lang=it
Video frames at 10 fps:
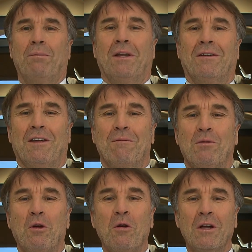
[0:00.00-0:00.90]
per
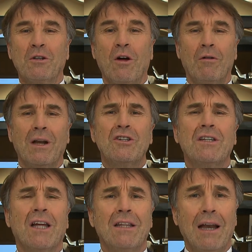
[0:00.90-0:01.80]
esempio, io la trovo la
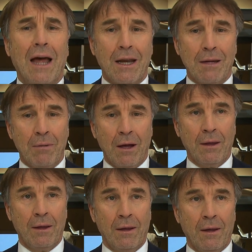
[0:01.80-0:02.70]
città dell'anima.
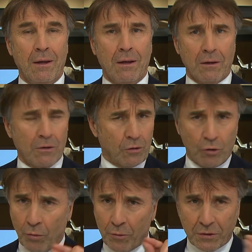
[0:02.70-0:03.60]

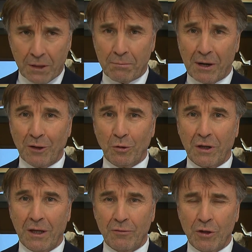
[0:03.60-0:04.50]
Come ho sempre detto
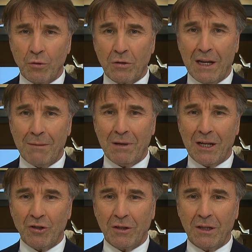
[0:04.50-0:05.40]
che Gerusalemme è
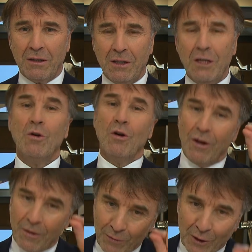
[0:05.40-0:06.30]
la città di Dio,
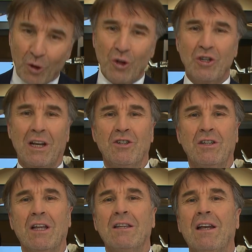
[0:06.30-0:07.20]
Norcia è la
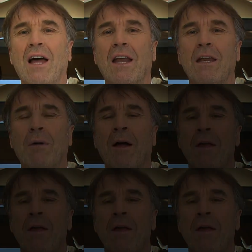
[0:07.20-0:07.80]
città dell'anima.